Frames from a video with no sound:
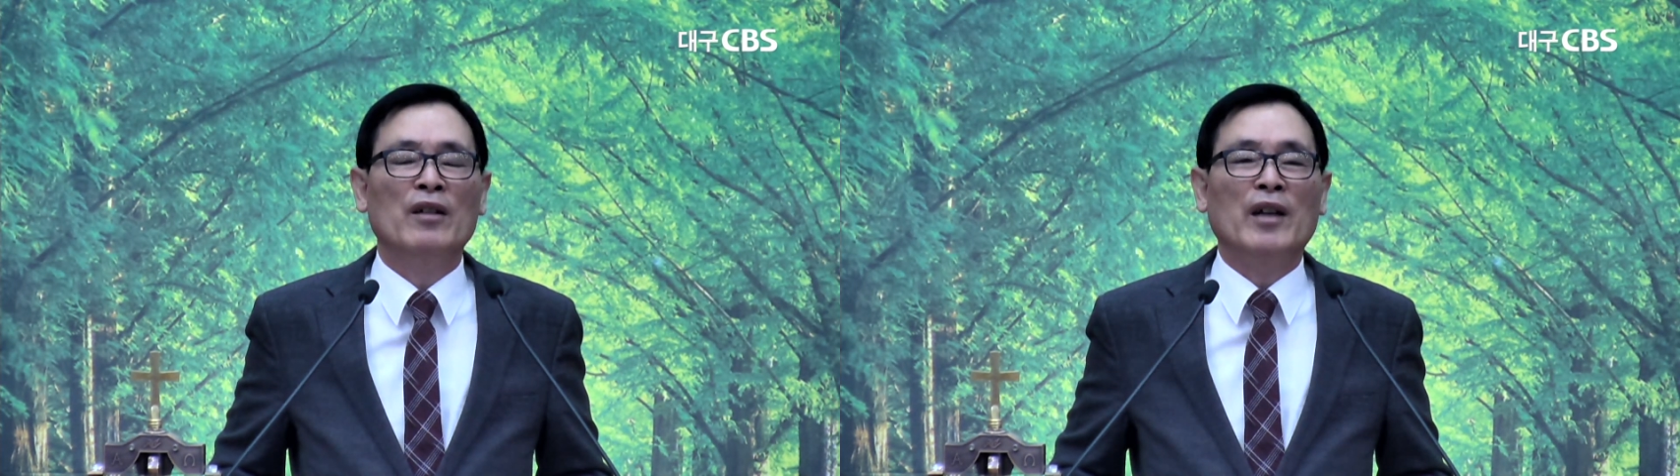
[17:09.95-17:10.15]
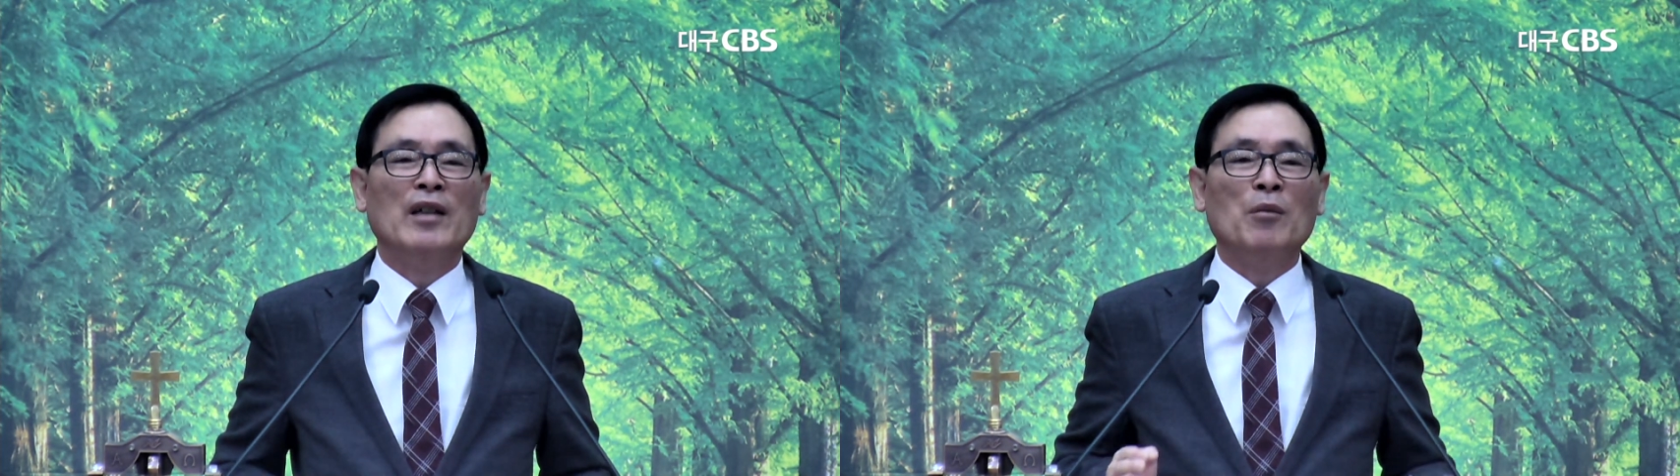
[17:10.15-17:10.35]

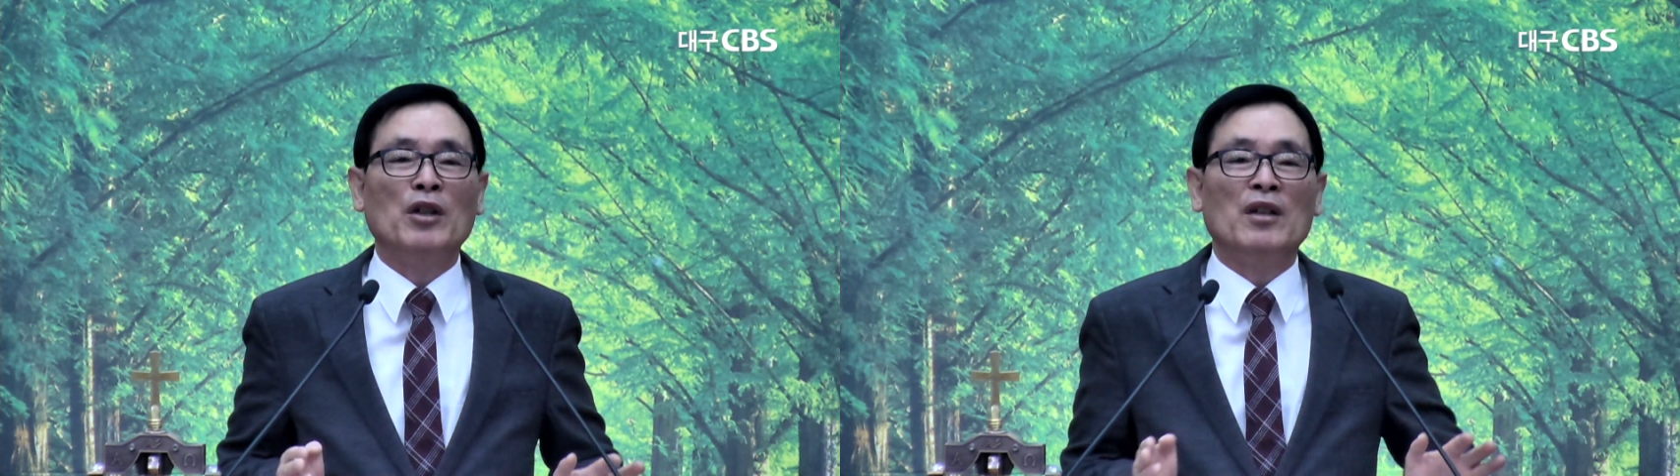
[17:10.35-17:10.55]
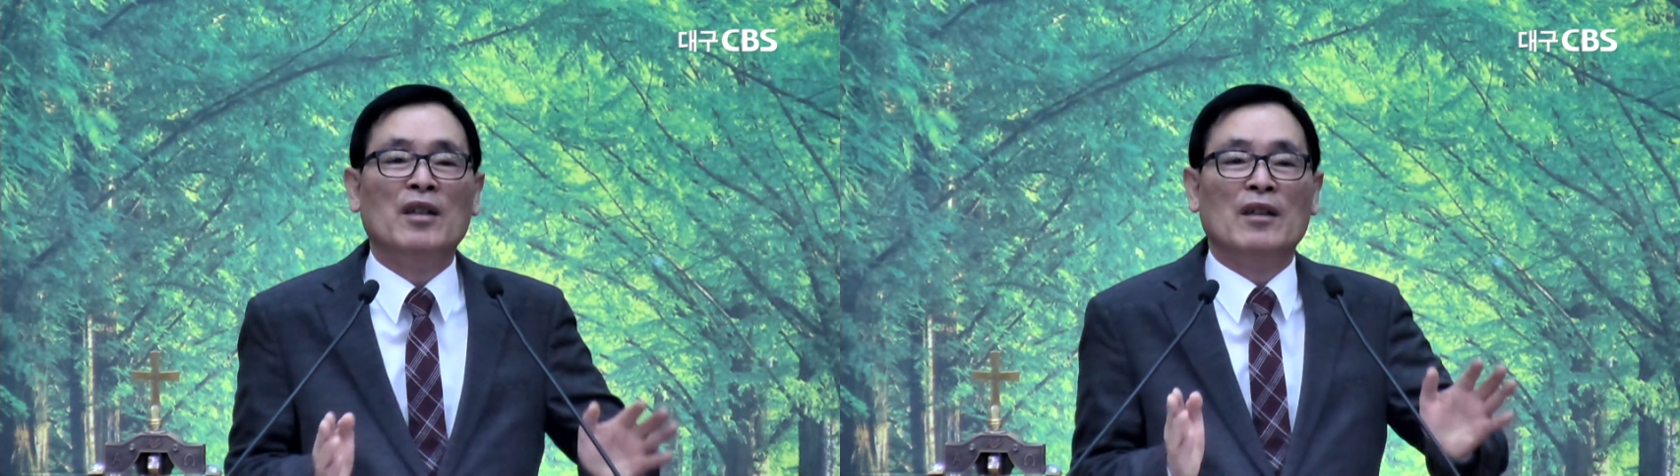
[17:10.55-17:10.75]
내
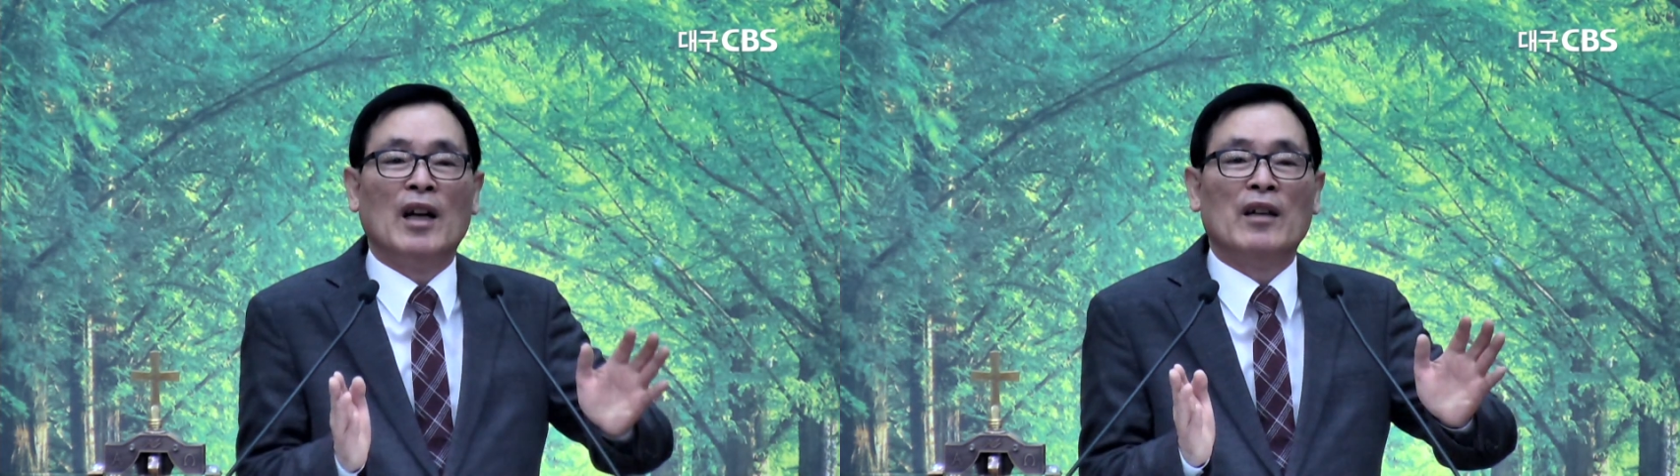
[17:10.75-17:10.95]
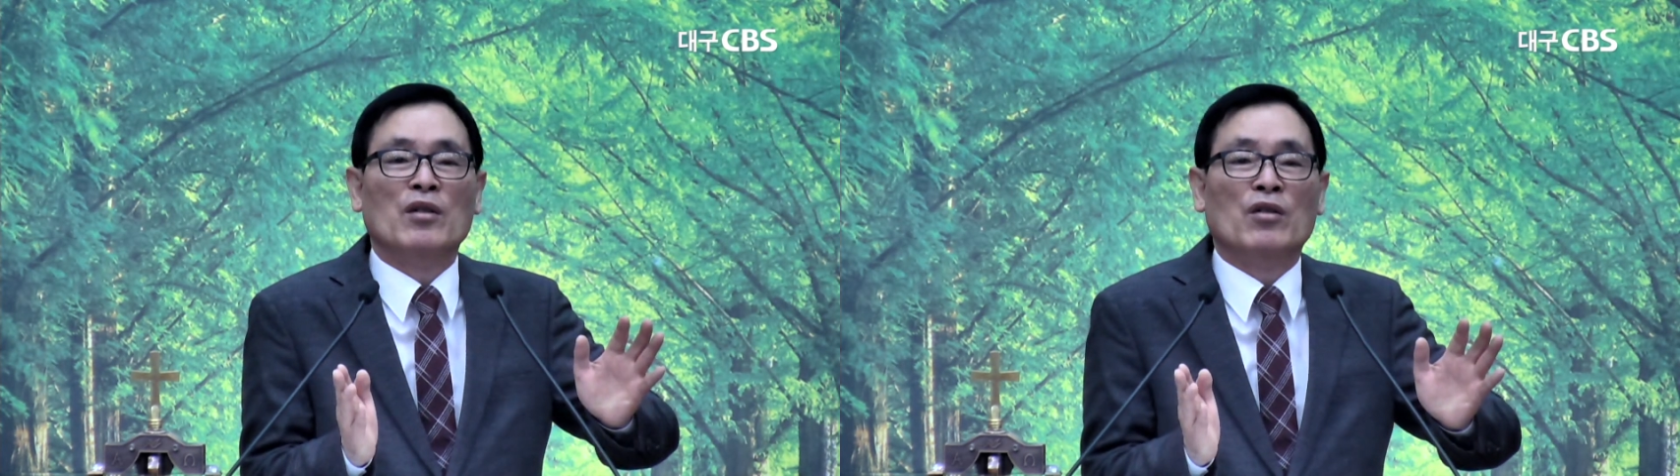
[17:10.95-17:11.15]
생명이 이
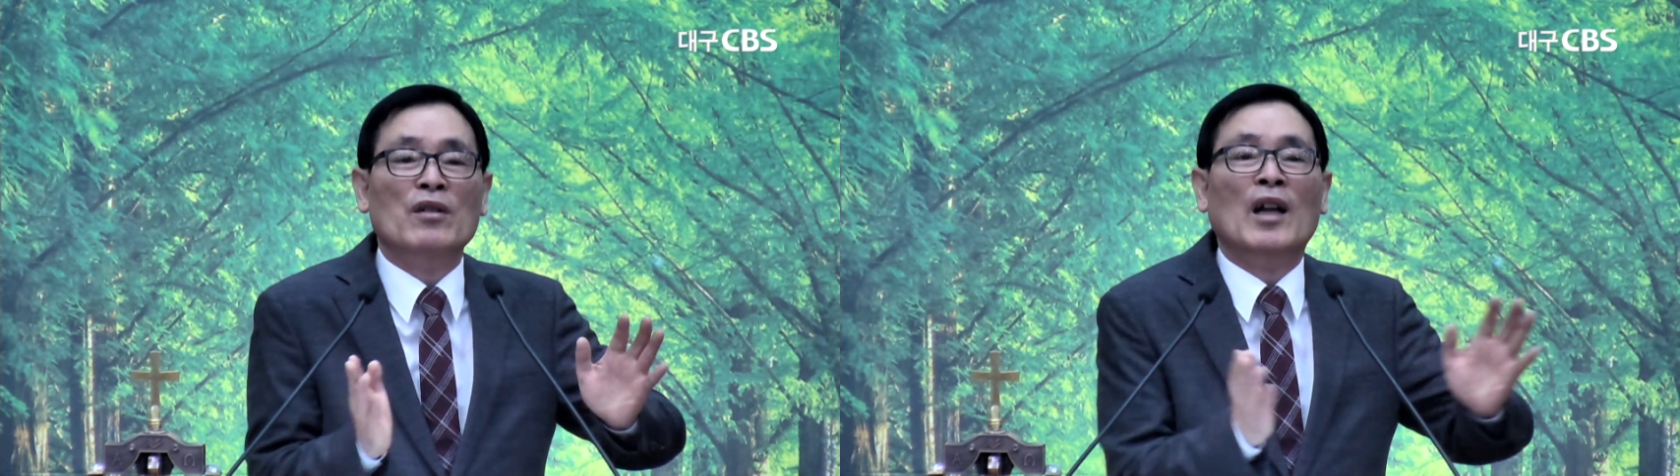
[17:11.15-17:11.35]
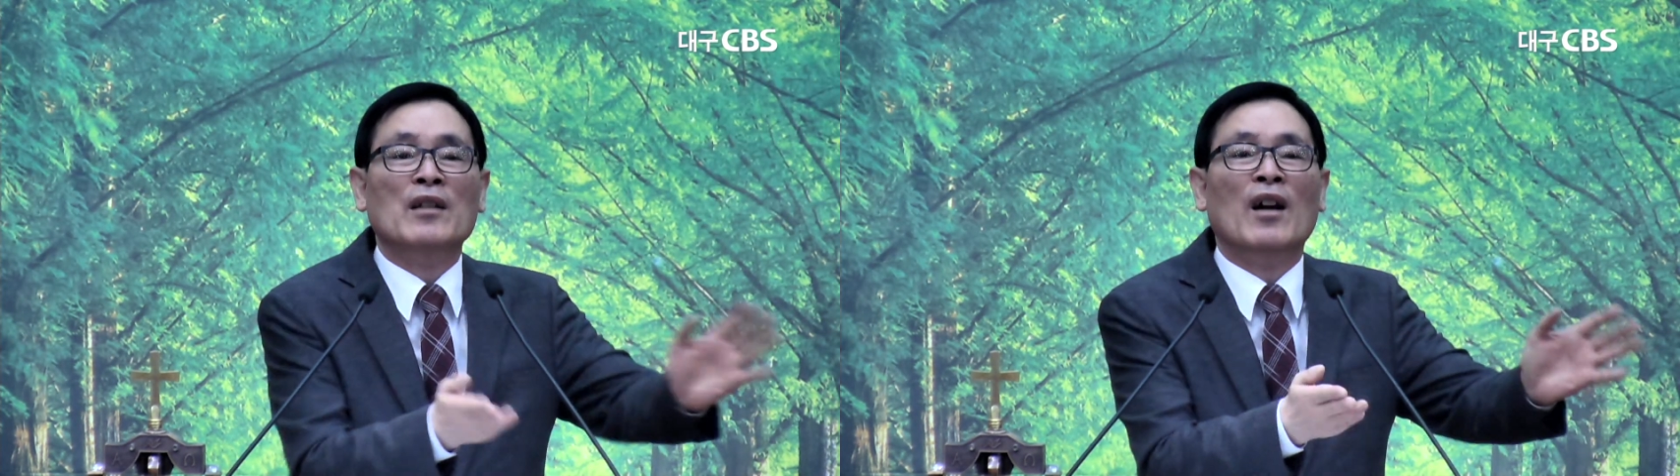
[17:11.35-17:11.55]
땅에서
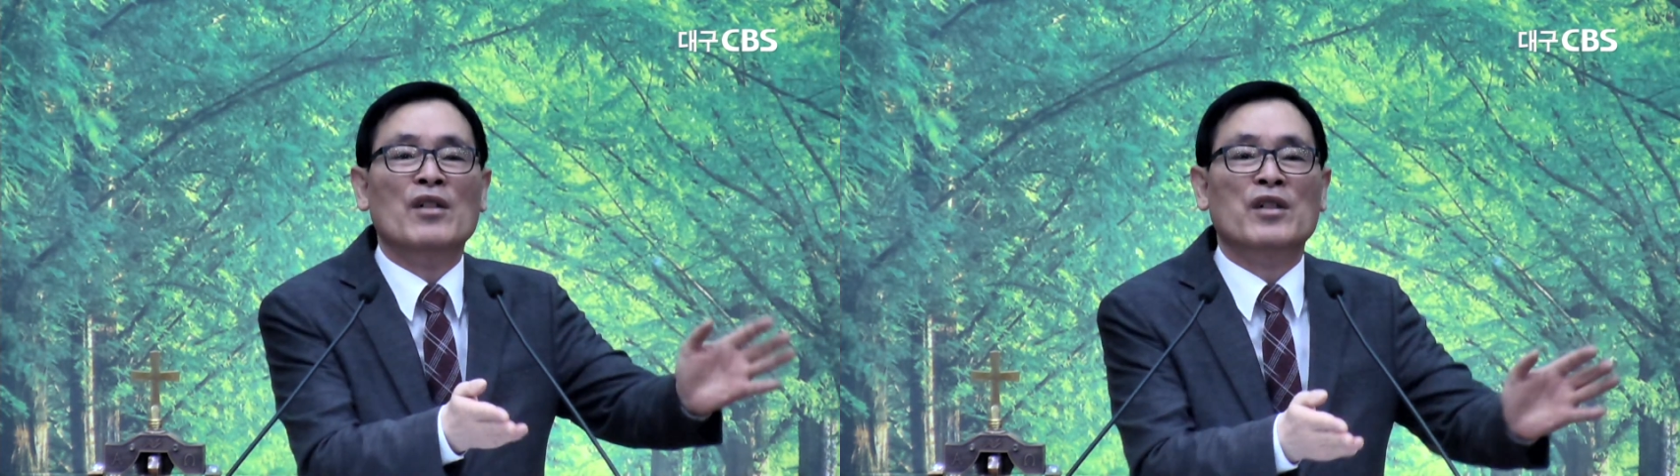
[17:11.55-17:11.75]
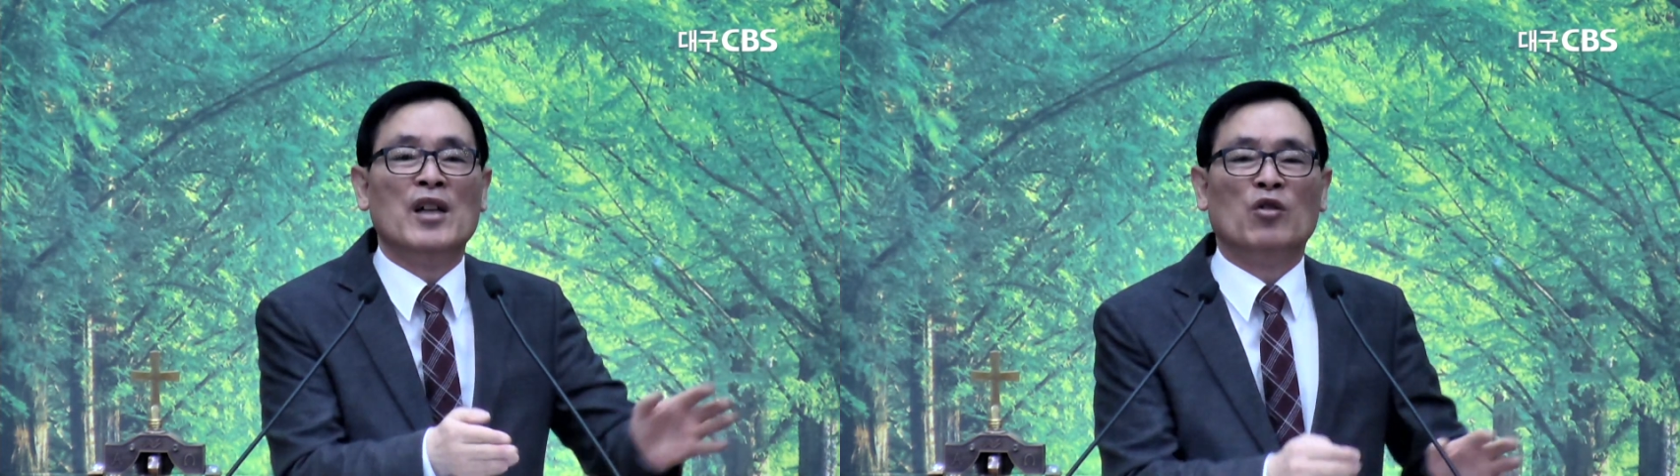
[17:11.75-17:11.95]
끝난다
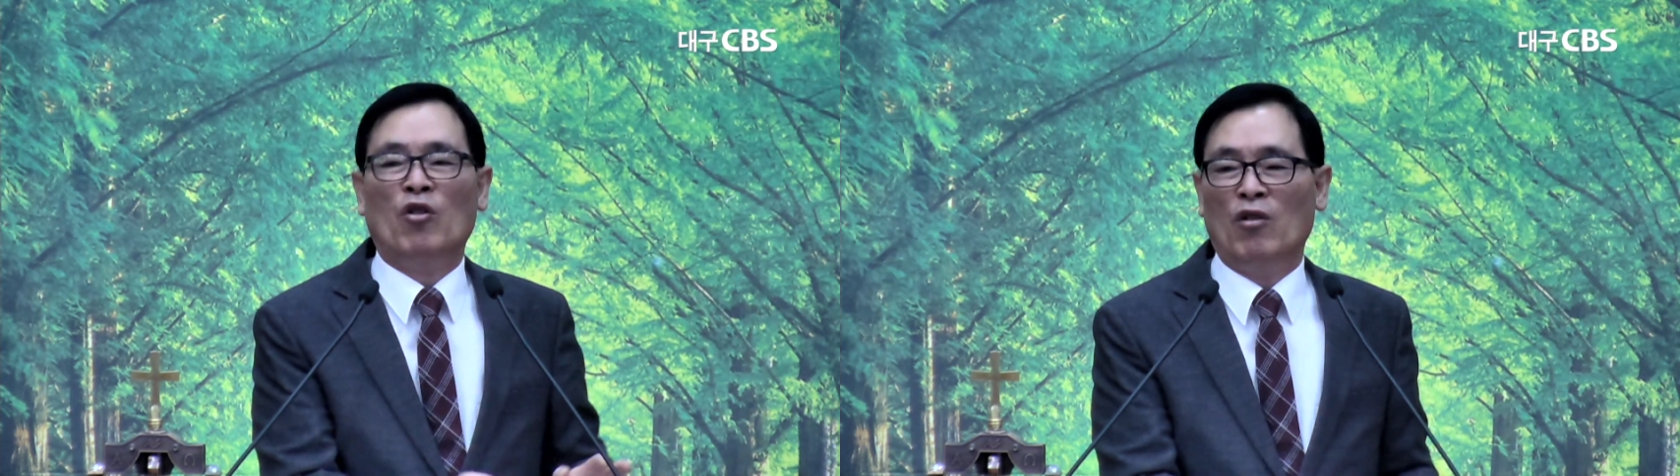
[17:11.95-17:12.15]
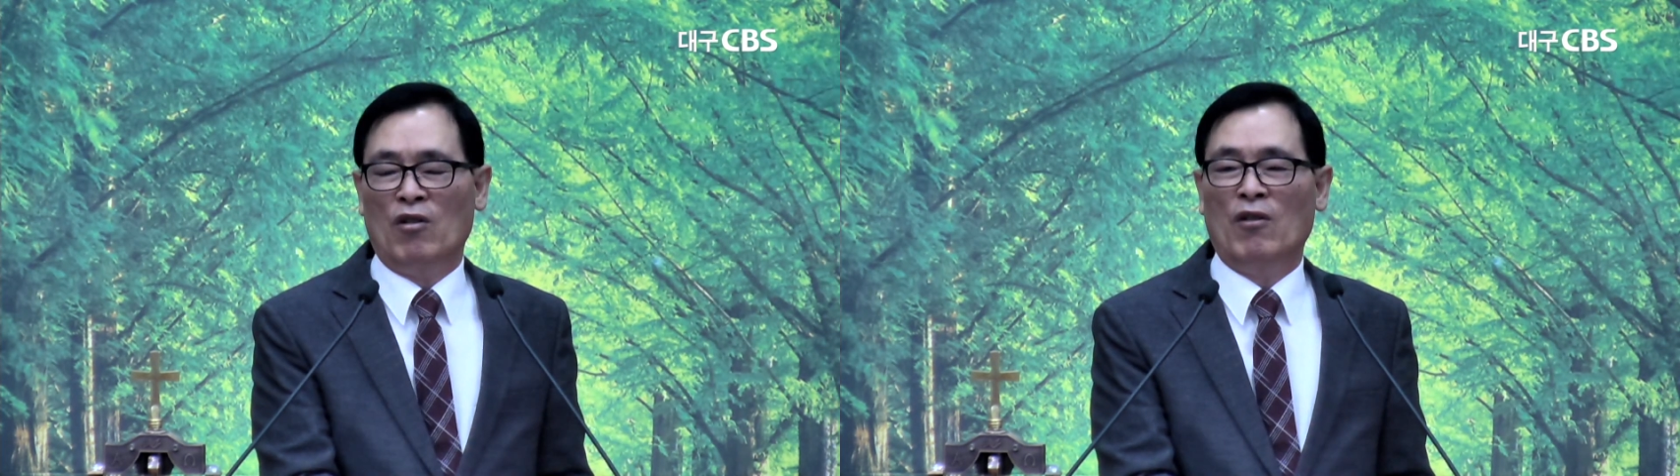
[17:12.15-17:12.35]
할지라도